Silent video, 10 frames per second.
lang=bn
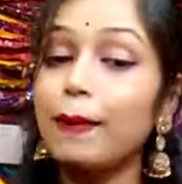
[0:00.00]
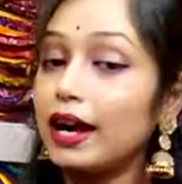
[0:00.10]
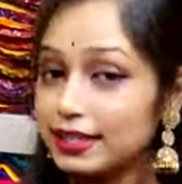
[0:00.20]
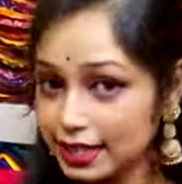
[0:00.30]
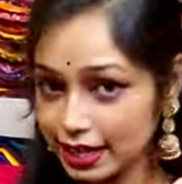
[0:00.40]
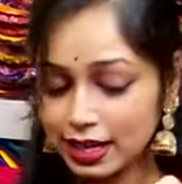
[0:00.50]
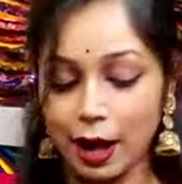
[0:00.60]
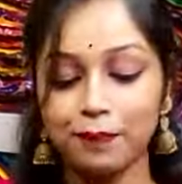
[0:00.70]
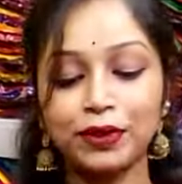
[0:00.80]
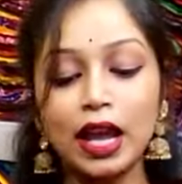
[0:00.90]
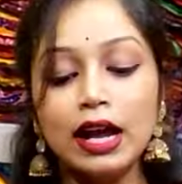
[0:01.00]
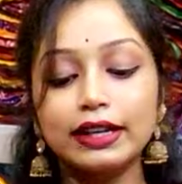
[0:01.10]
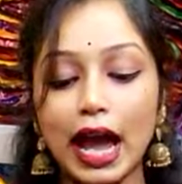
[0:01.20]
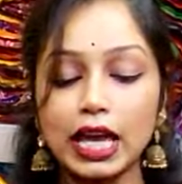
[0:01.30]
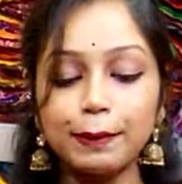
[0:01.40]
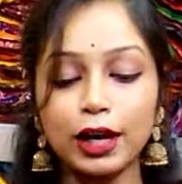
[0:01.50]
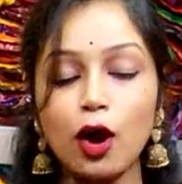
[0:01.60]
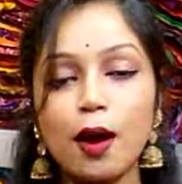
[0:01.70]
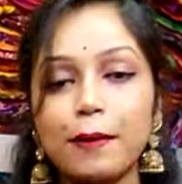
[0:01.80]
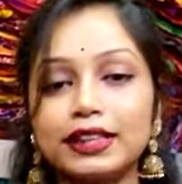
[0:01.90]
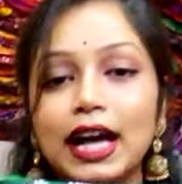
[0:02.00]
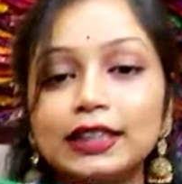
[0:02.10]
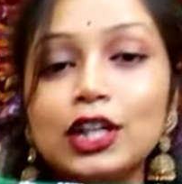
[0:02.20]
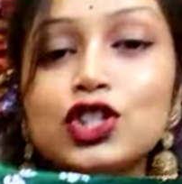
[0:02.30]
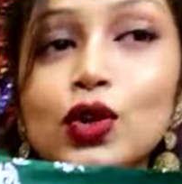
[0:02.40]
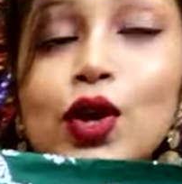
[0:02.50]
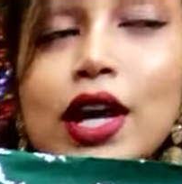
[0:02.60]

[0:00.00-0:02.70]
পারছেন না টাইমের অভাবে তাদের জন্য